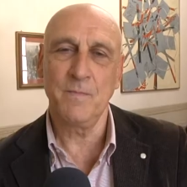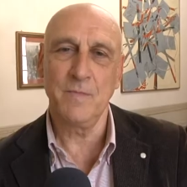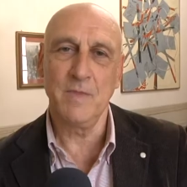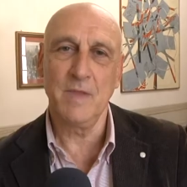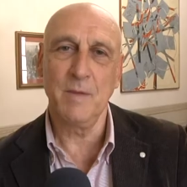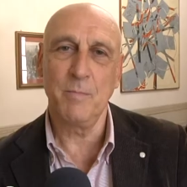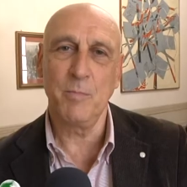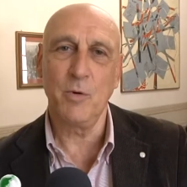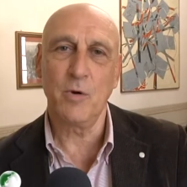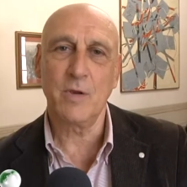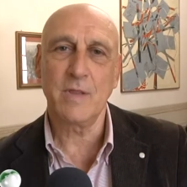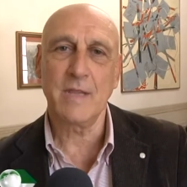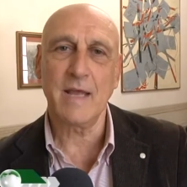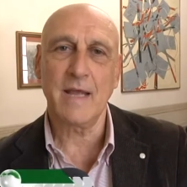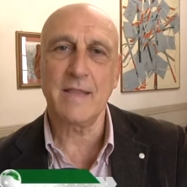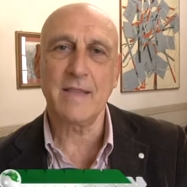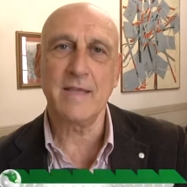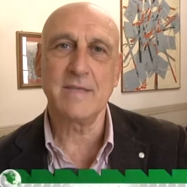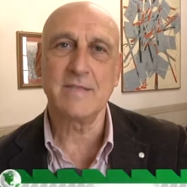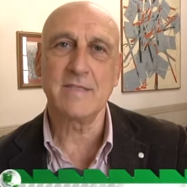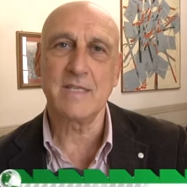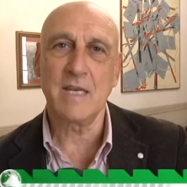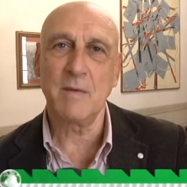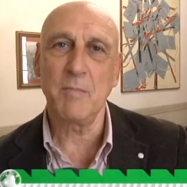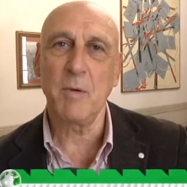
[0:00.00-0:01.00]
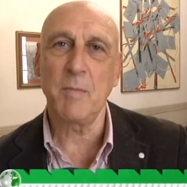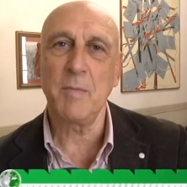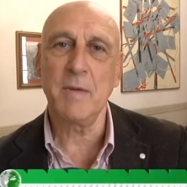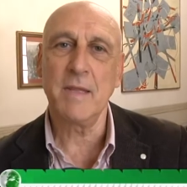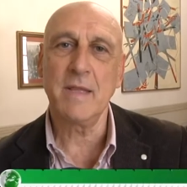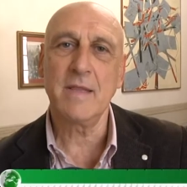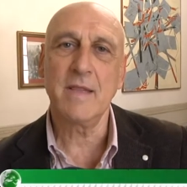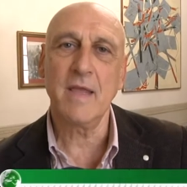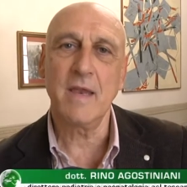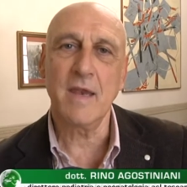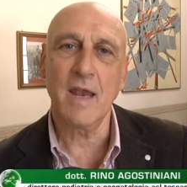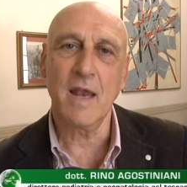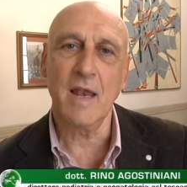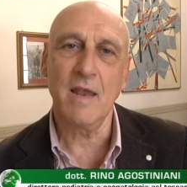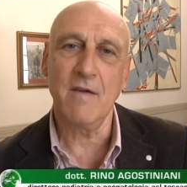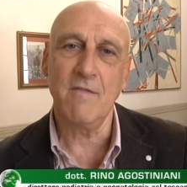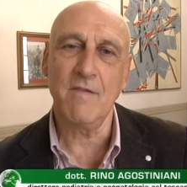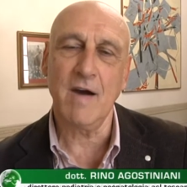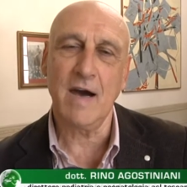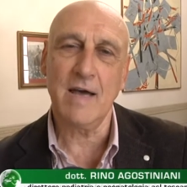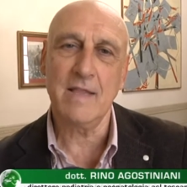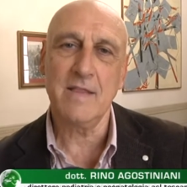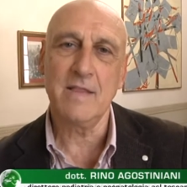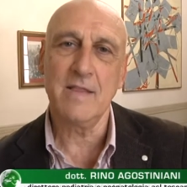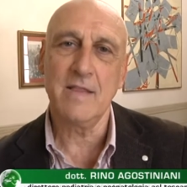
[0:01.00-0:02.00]
di portata estremamente
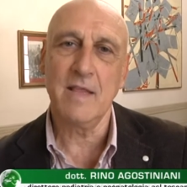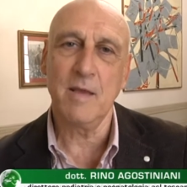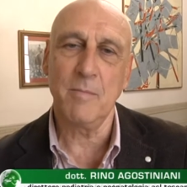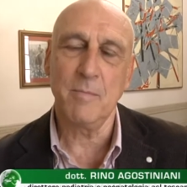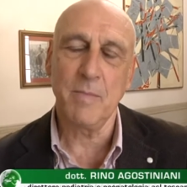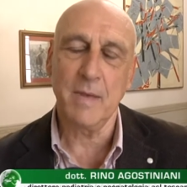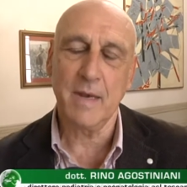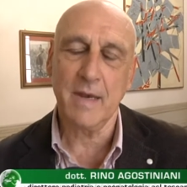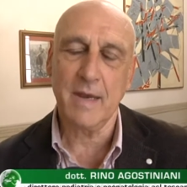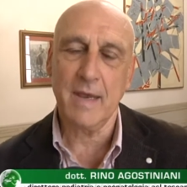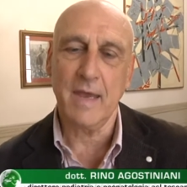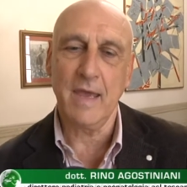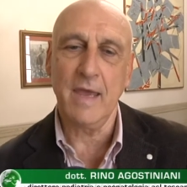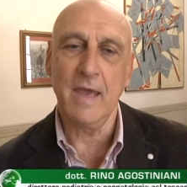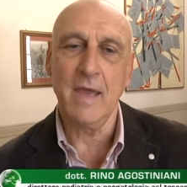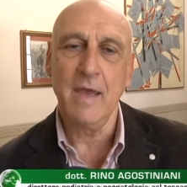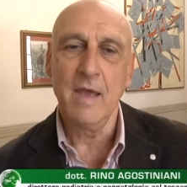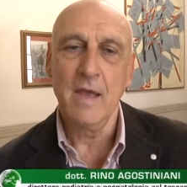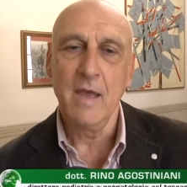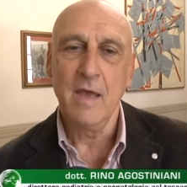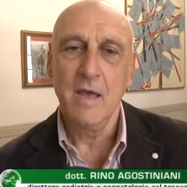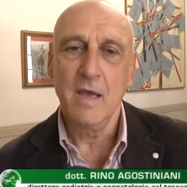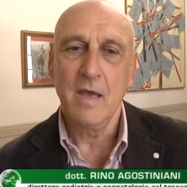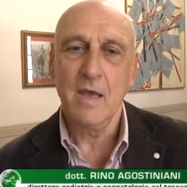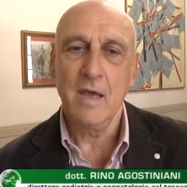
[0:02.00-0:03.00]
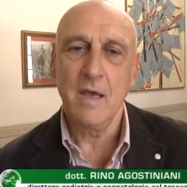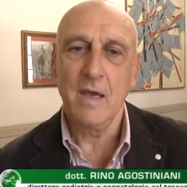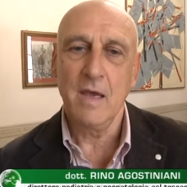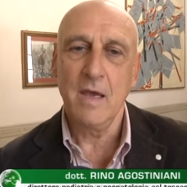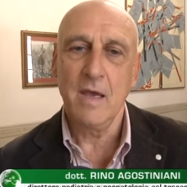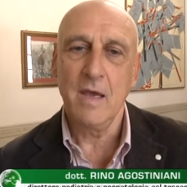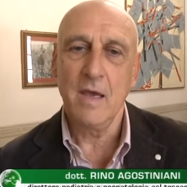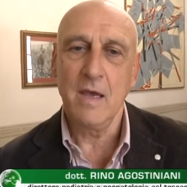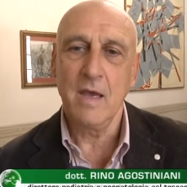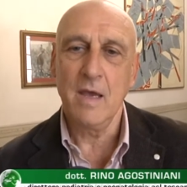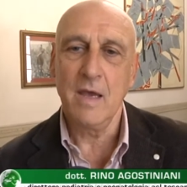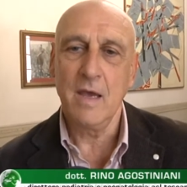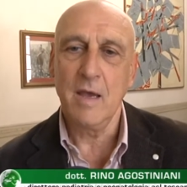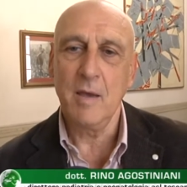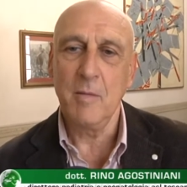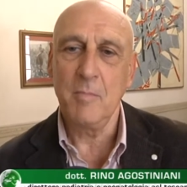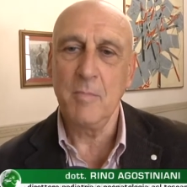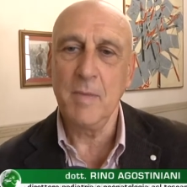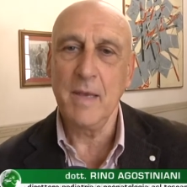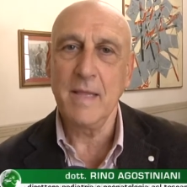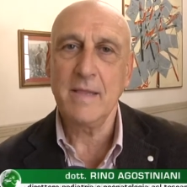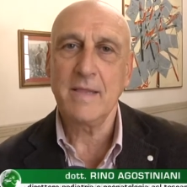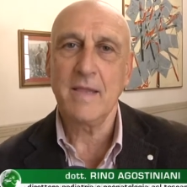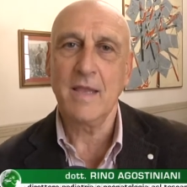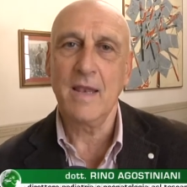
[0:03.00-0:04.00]
rilevante perché eh,
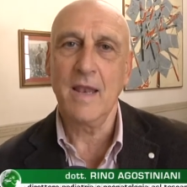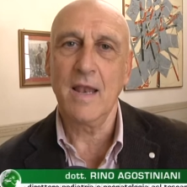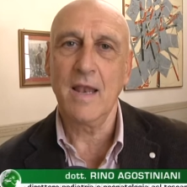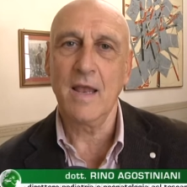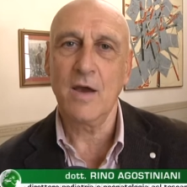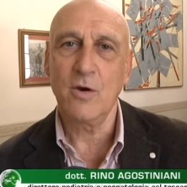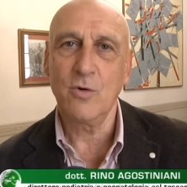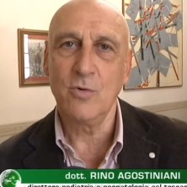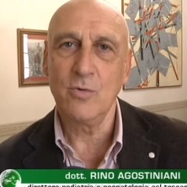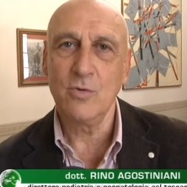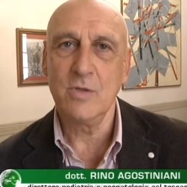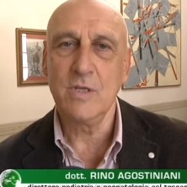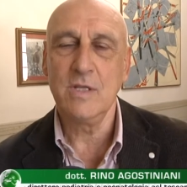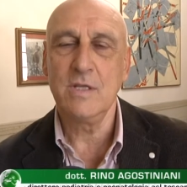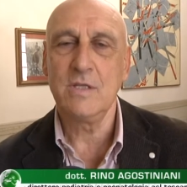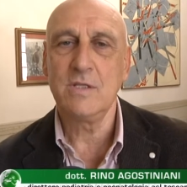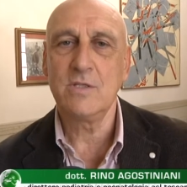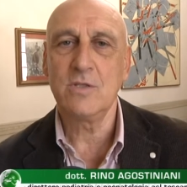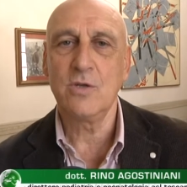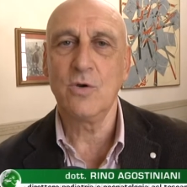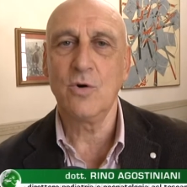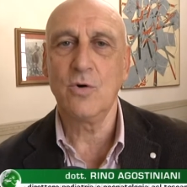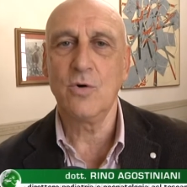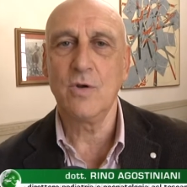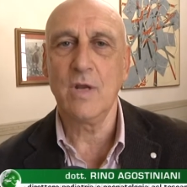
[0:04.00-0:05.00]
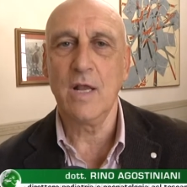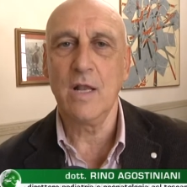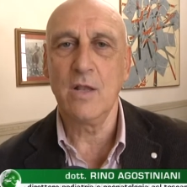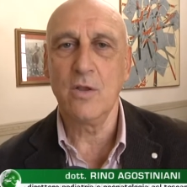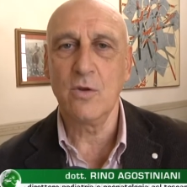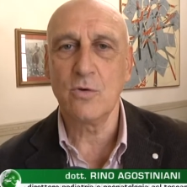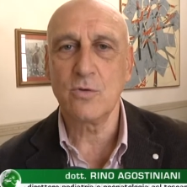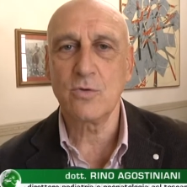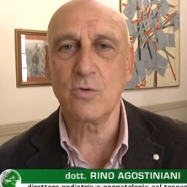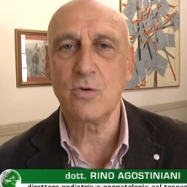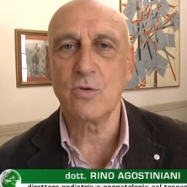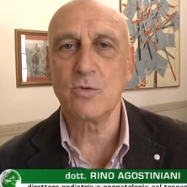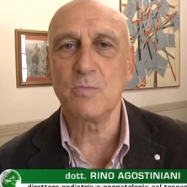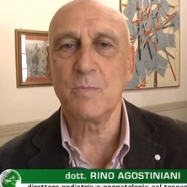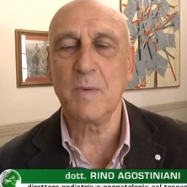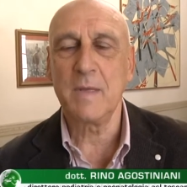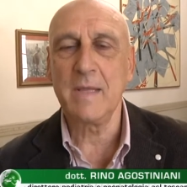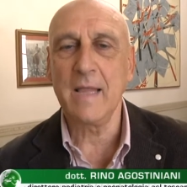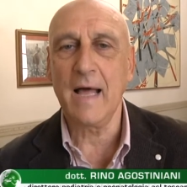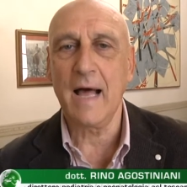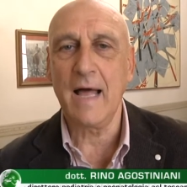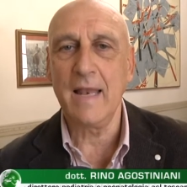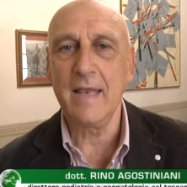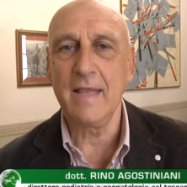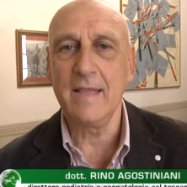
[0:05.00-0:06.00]
mette nella condizione il nostro
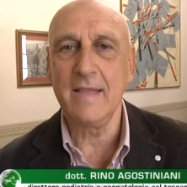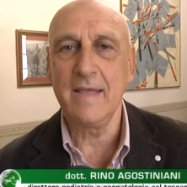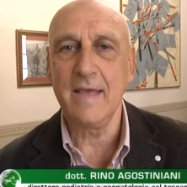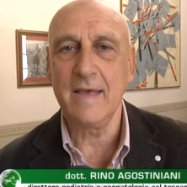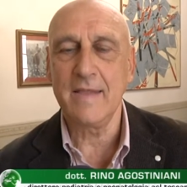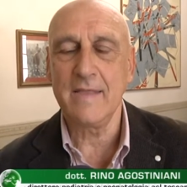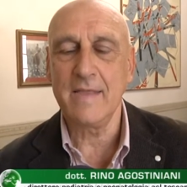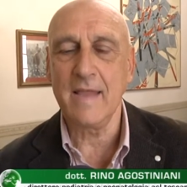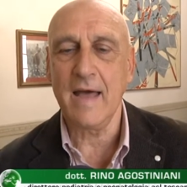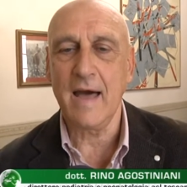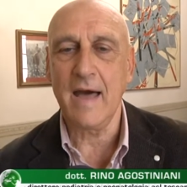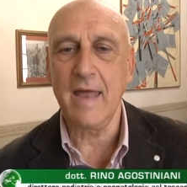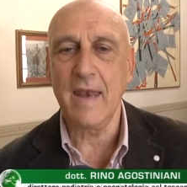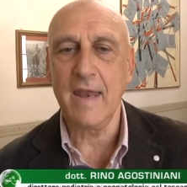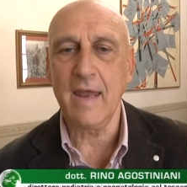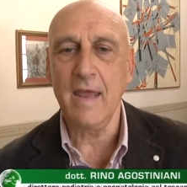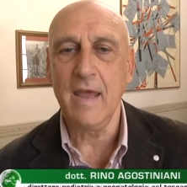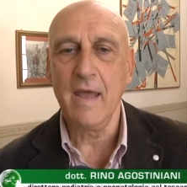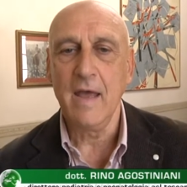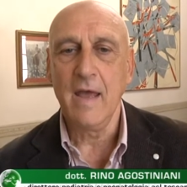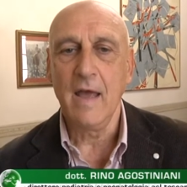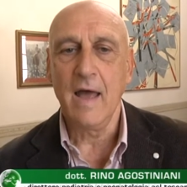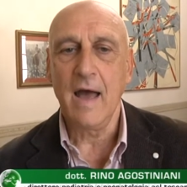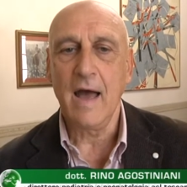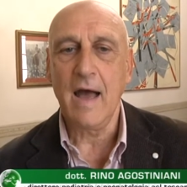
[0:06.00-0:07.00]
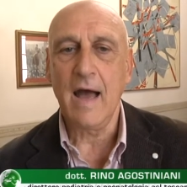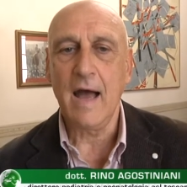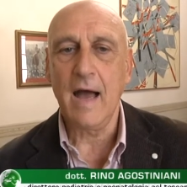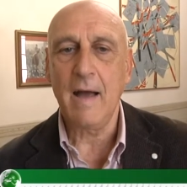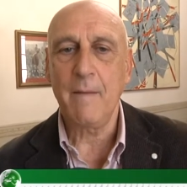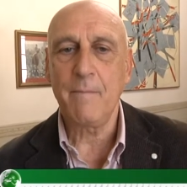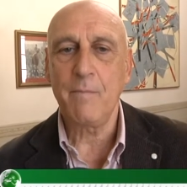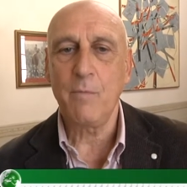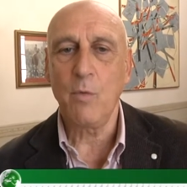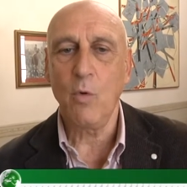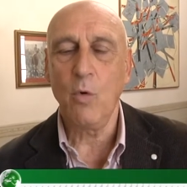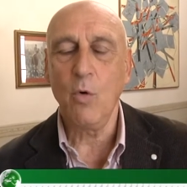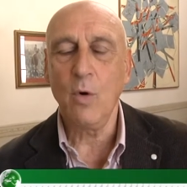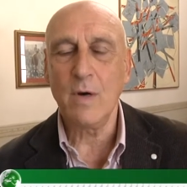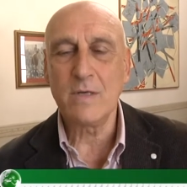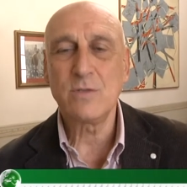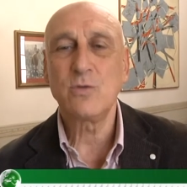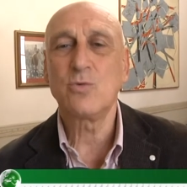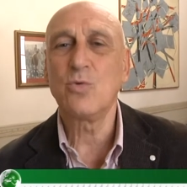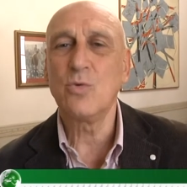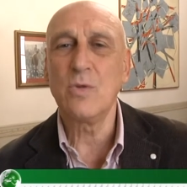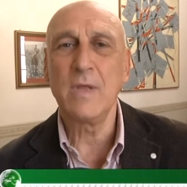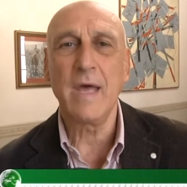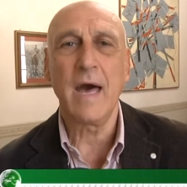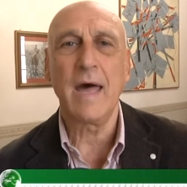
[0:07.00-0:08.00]
ospedale di andare a, o a
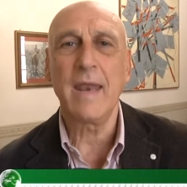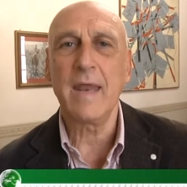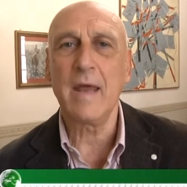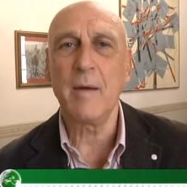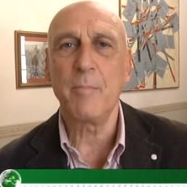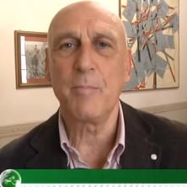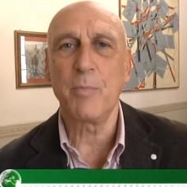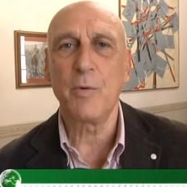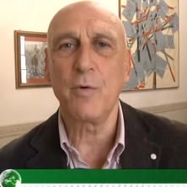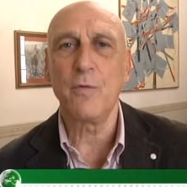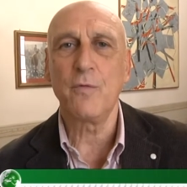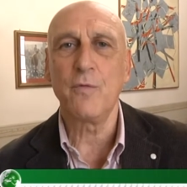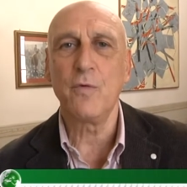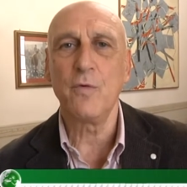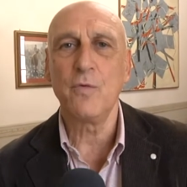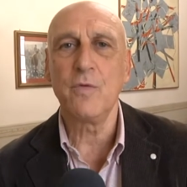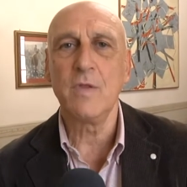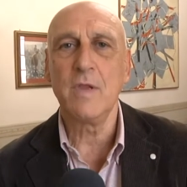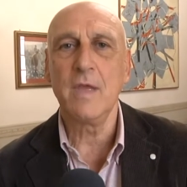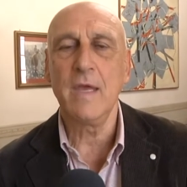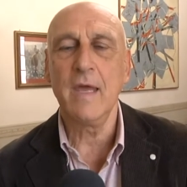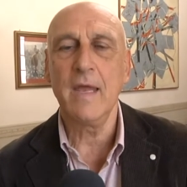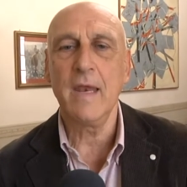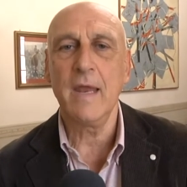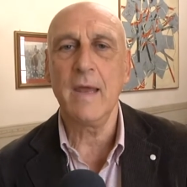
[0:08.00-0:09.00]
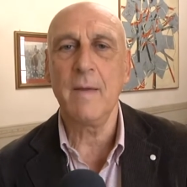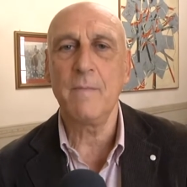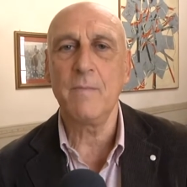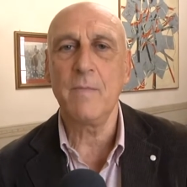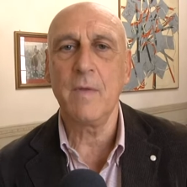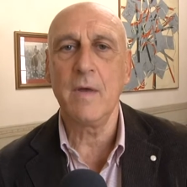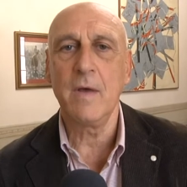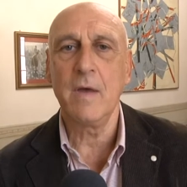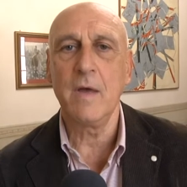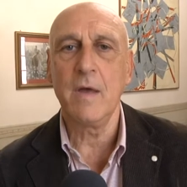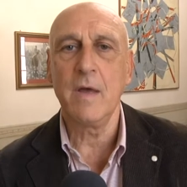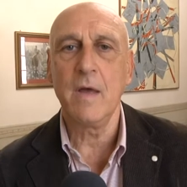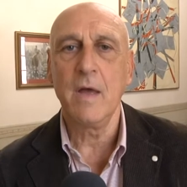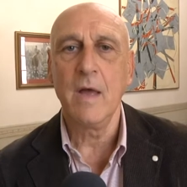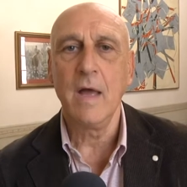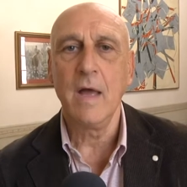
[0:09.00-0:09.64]
studiare e approfondire eh,